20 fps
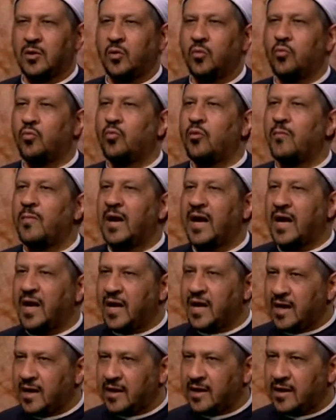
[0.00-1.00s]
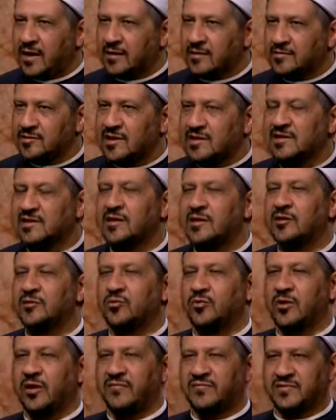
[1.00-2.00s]
ومعاها تزكية
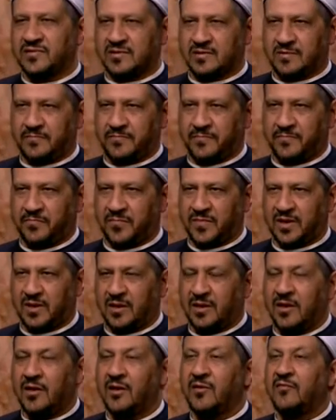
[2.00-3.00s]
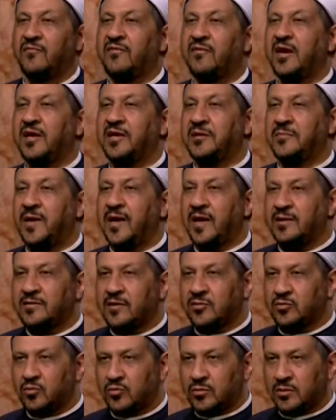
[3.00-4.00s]
النفس
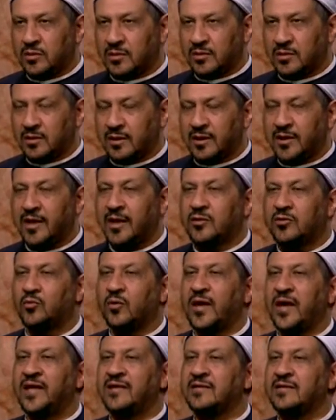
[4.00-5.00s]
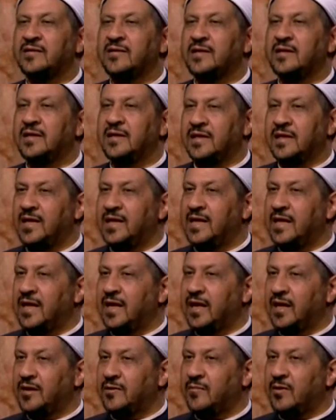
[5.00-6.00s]
فعبادة لا تؤدي إلى
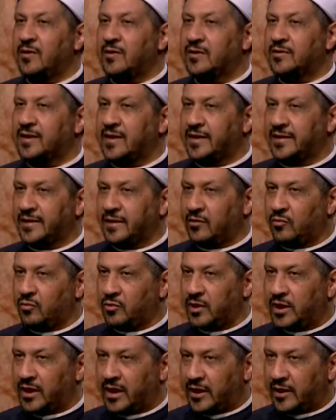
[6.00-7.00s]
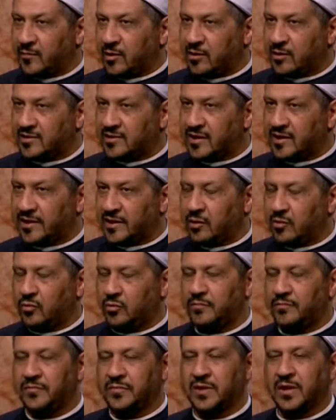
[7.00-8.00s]
عمارة الكون إلى عمارة الكون
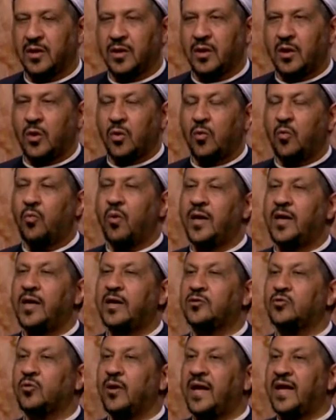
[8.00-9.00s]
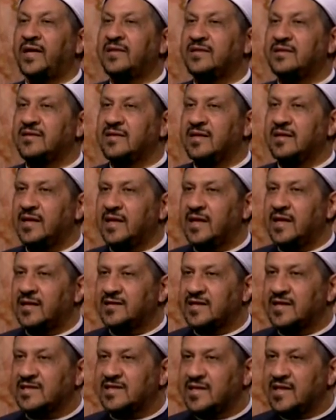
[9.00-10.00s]
ولا تؤدي إلى
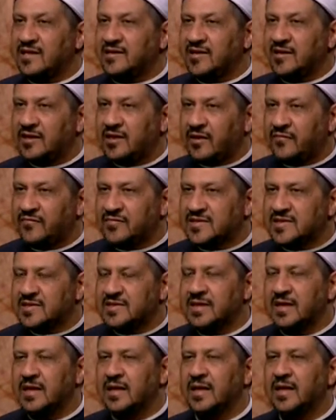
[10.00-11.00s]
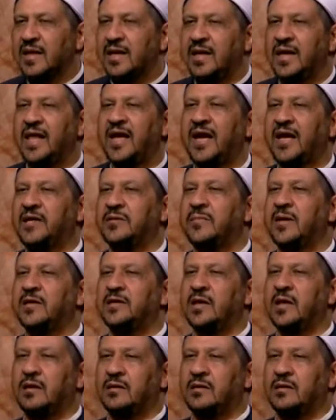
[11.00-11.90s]
تزكية النفس لا عبادة